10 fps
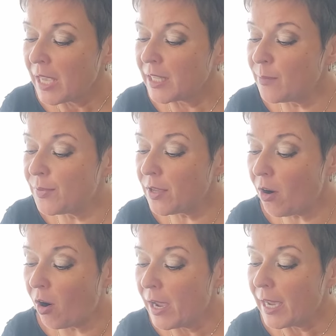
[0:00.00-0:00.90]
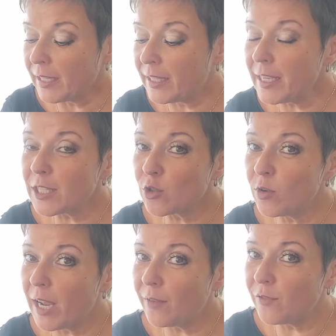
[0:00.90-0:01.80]
et eh bien qu'est-ce
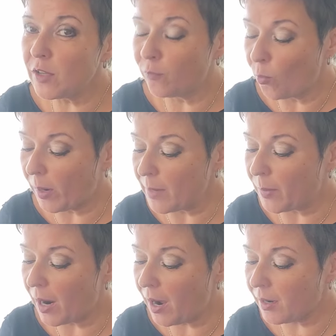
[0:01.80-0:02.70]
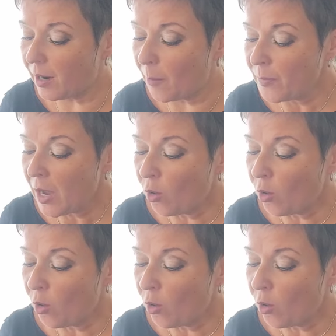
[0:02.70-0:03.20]
que la vie vous prépare